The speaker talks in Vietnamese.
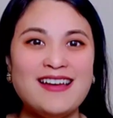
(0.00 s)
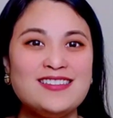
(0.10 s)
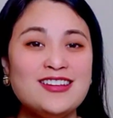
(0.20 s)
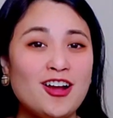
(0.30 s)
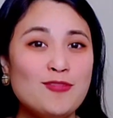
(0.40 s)

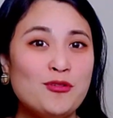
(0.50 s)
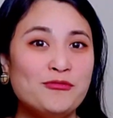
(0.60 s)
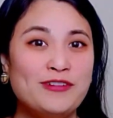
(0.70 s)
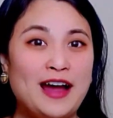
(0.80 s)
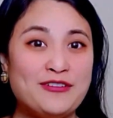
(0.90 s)
nhưng có một
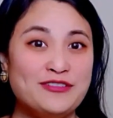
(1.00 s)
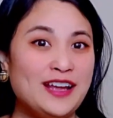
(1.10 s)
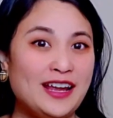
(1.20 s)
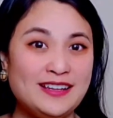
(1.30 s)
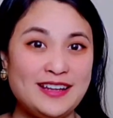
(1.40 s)
vài vị
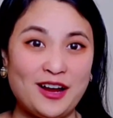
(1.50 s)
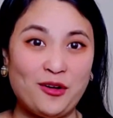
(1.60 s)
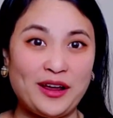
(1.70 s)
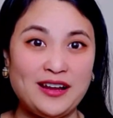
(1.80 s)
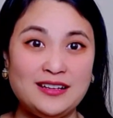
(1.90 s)
khán giả của khánh